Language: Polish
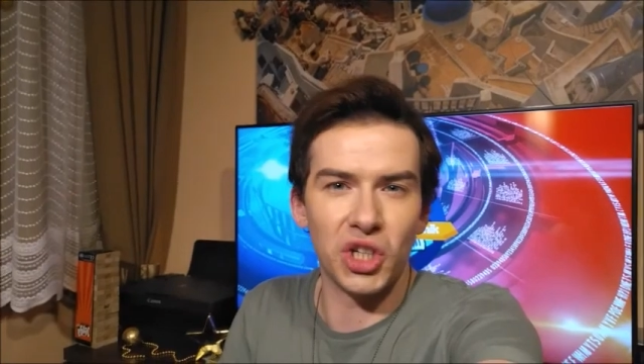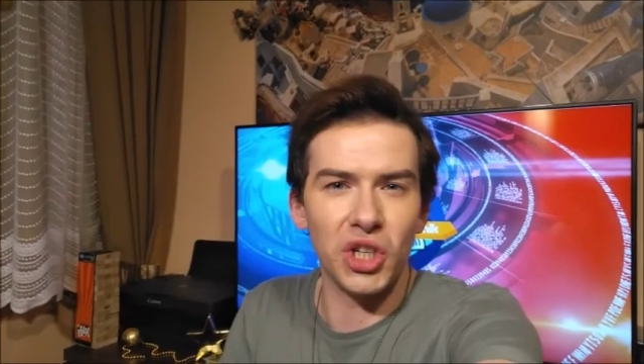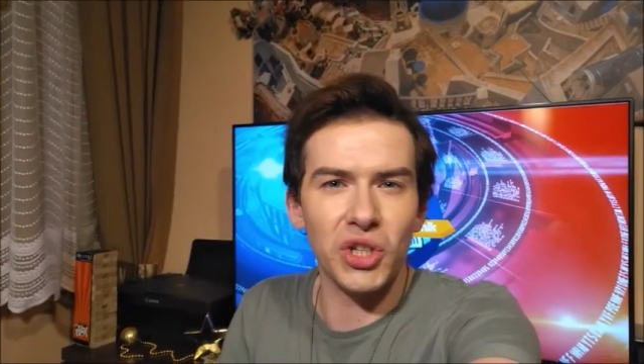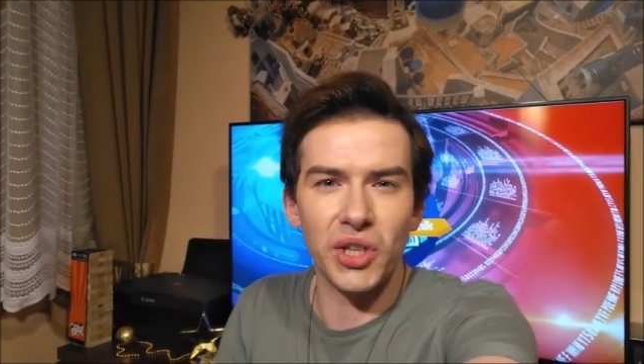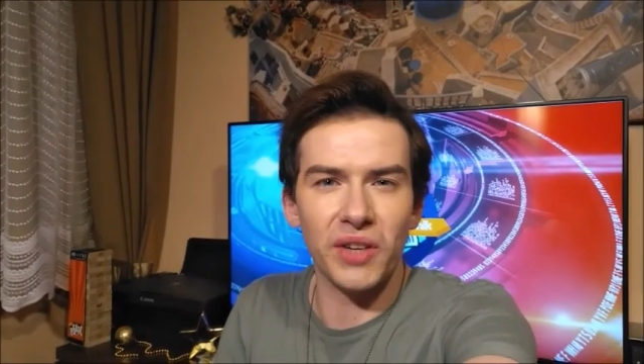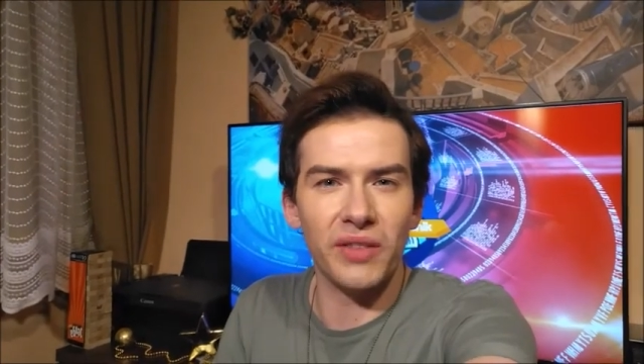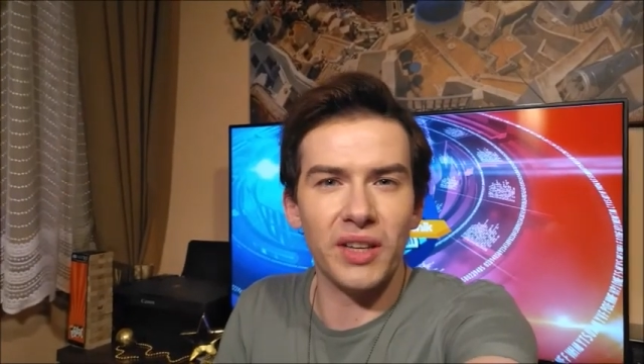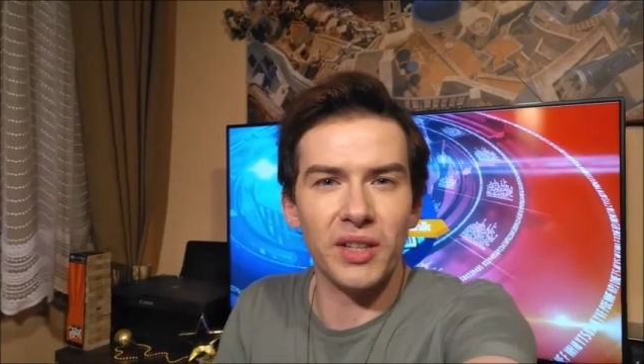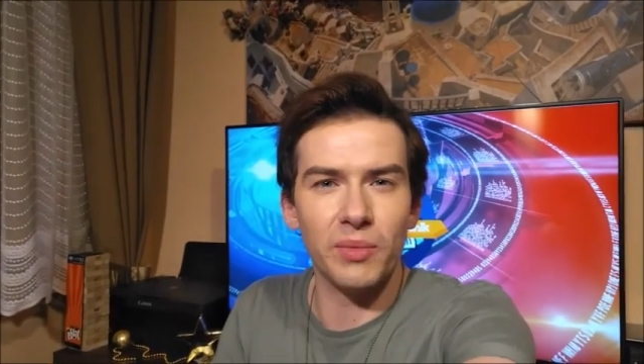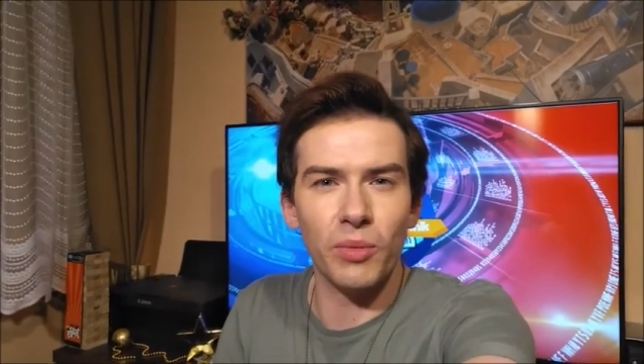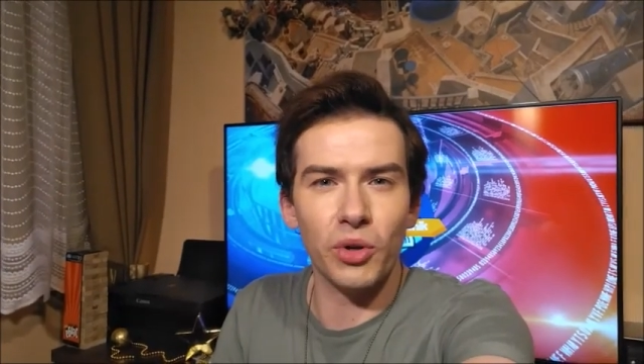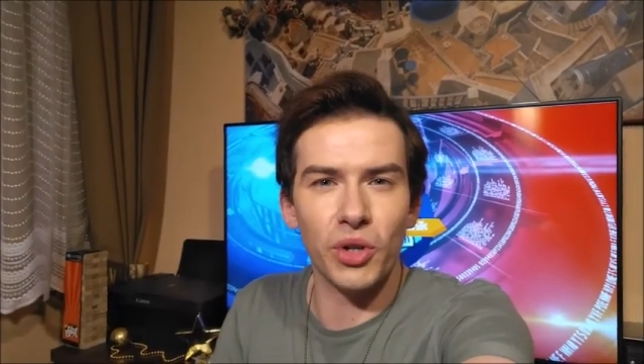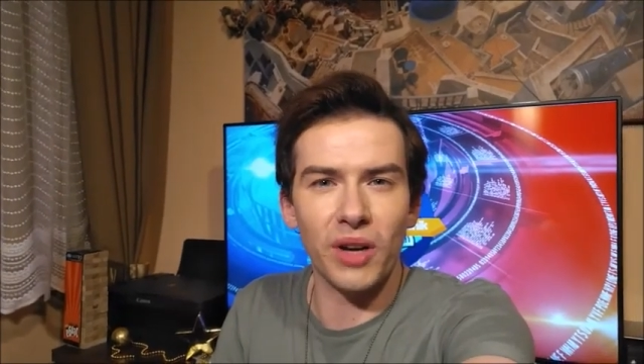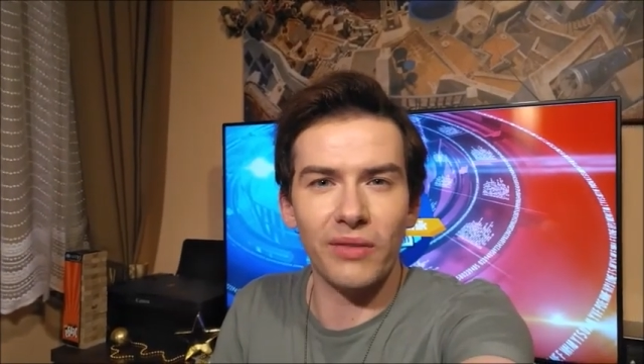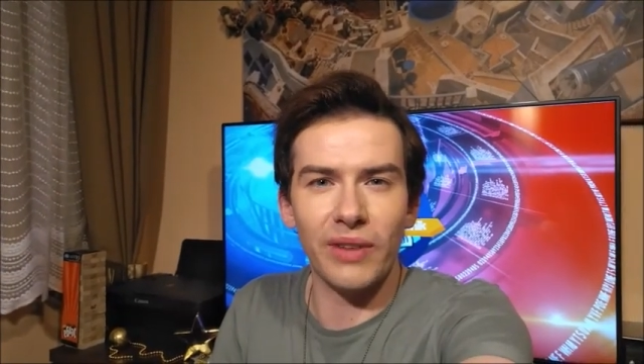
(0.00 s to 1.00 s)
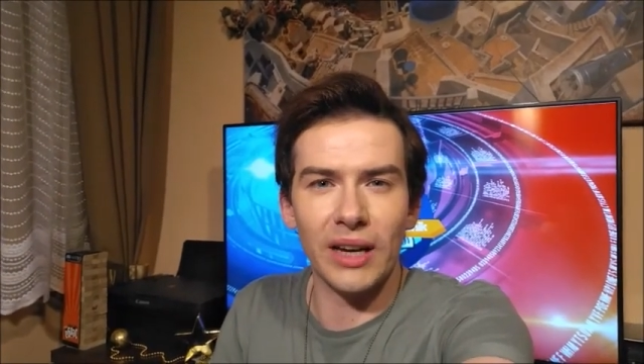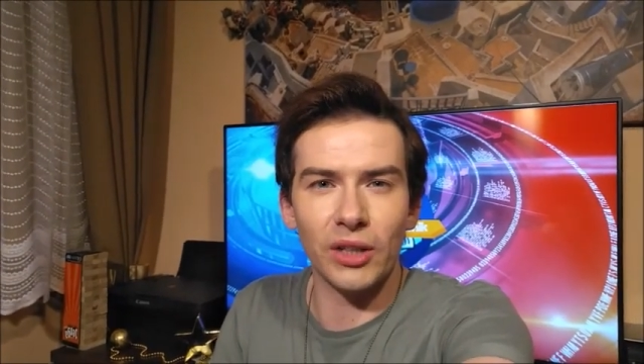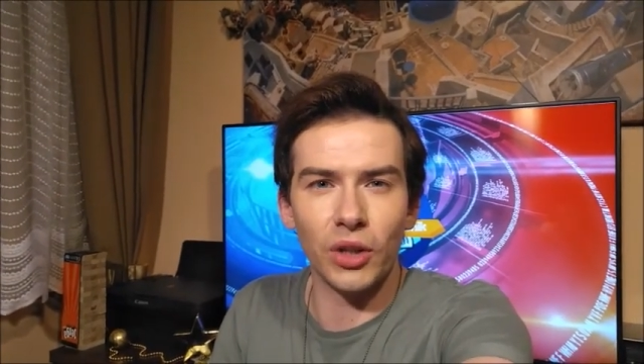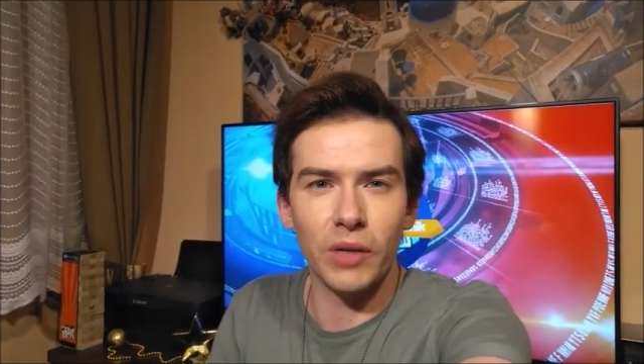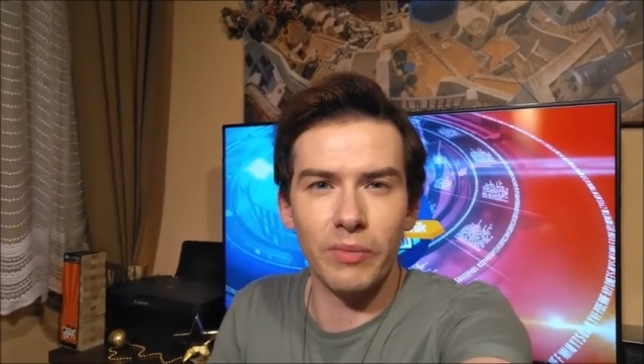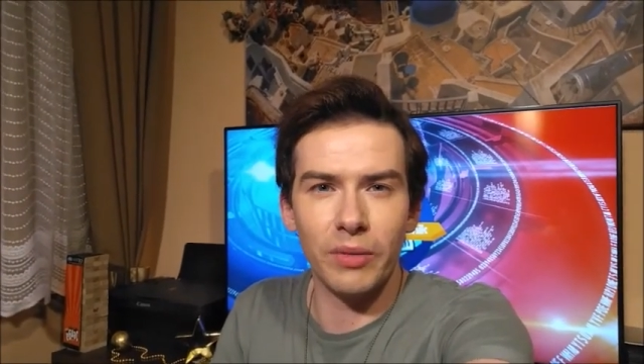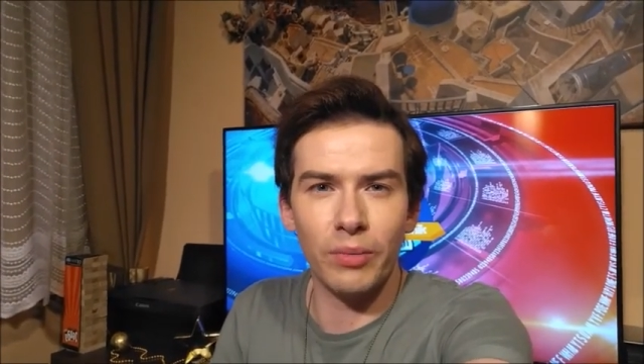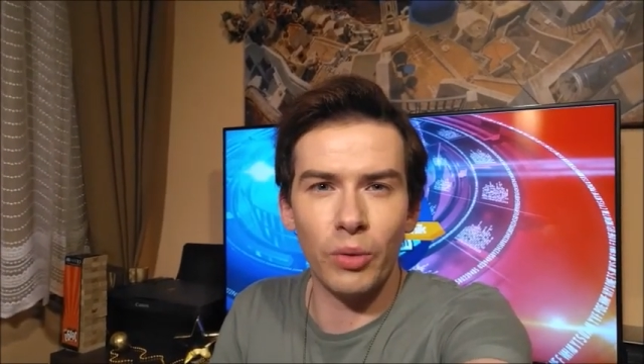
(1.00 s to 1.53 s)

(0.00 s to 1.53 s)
życie, więc może warto by